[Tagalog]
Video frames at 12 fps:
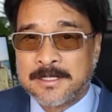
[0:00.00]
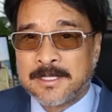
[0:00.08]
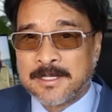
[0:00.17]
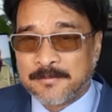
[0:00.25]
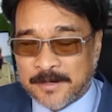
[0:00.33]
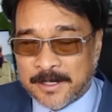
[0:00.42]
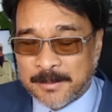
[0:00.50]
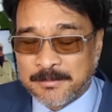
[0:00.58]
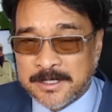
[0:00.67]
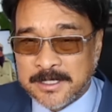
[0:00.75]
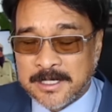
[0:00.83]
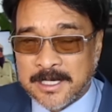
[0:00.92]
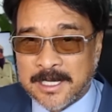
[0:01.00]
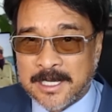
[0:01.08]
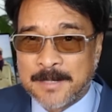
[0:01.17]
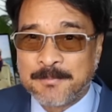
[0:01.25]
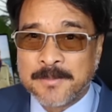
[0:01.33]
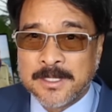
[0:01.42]
from the
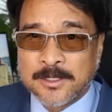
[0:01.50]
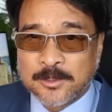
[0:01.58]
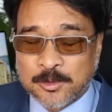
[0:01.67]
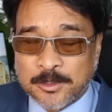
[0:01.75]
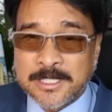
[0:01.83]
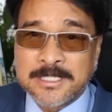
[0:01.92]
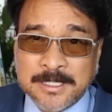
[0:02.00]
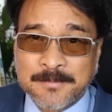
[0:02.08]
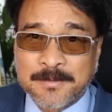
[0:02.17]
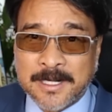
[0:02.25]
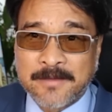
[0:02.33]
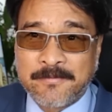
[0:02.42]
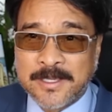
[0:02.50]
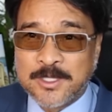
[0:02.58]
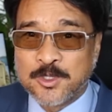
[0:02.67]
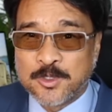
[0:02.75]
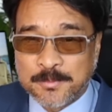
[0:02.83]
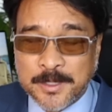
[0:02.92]
uh, tourism
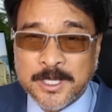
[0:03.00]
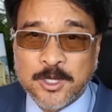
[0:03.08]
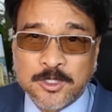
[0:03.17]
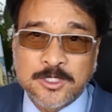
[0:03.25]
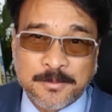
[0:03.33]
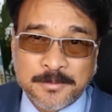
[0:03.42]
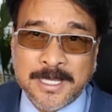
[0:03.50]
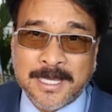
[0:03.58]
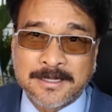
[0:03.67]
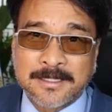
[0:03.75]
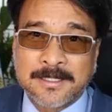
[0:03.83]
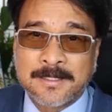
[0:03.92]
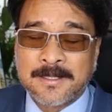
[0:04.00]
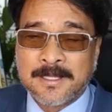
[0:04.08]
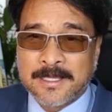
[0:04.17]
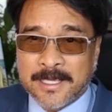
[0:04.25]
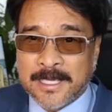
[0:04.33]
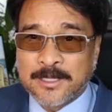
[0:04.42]
revenue because of that.
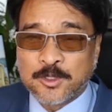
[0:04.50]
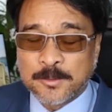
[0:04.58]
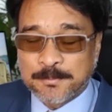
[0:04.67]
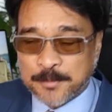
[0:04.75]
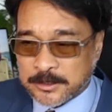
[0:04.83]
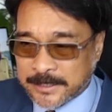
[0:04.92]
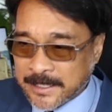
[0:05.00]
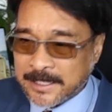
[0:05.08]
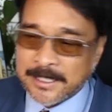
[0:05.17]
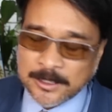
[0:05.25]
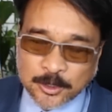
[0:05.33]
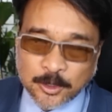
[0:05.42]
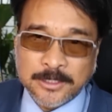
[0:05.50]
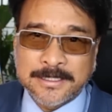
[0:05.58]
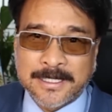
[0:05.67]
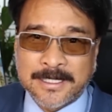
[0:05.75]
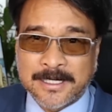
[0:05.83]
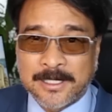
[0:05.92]
And to protect her
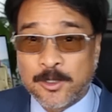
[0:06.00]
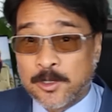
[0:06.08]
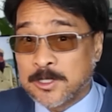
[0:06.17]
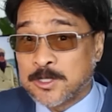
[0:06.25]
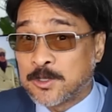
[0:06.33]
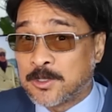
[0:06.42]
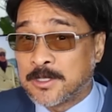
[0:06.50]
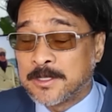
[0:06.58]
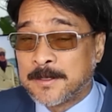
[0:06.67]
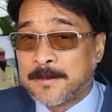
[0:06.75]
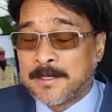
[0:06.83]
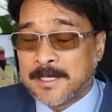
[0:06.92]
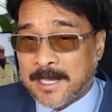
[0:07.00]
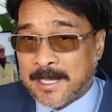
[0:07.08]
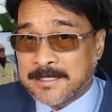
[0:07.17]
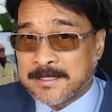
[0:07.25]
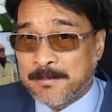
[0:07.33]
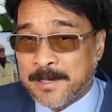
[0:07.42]
daughter and also
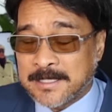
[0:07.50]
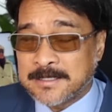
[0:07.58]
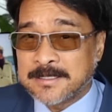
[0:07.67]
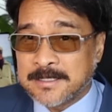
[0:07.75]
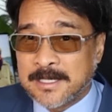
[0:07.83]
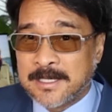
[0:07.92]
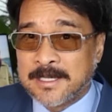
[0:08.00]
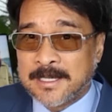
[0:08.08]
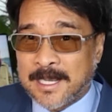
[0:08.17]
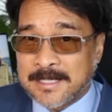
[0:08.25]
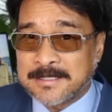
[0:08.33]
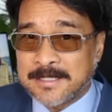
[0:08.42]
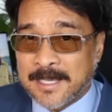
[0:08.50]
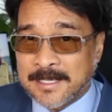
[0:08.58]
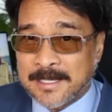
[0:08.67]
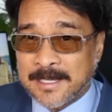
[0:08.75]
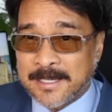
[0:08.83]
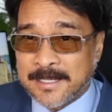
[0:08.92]
as a mes as a, uh,
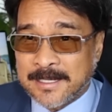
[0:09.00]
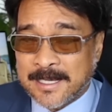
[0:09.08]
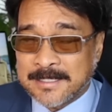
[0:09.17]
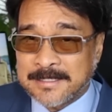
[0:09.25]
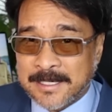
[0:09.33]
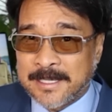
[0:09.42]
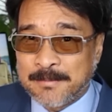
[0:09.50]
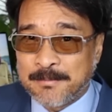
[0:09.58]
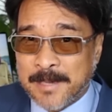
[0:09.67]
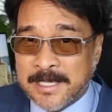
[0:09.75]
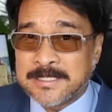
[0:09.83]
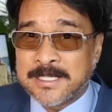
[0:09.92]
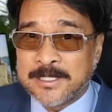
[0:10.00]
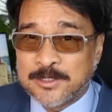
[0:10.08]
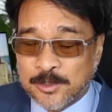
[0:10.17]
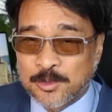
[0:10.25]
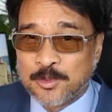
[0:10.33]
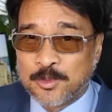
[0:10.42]
and as a
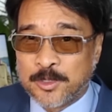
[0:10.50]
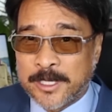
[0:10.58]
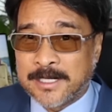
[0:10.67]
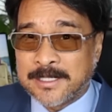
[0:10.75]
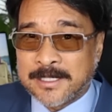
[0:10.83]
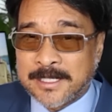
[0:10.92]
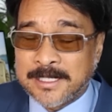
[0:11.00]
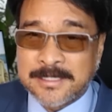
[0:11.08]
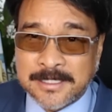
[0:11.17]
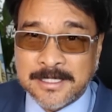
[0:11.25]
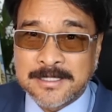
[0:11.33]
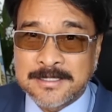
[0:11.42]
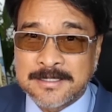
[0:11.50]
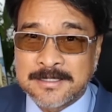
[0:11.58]
message to her critics.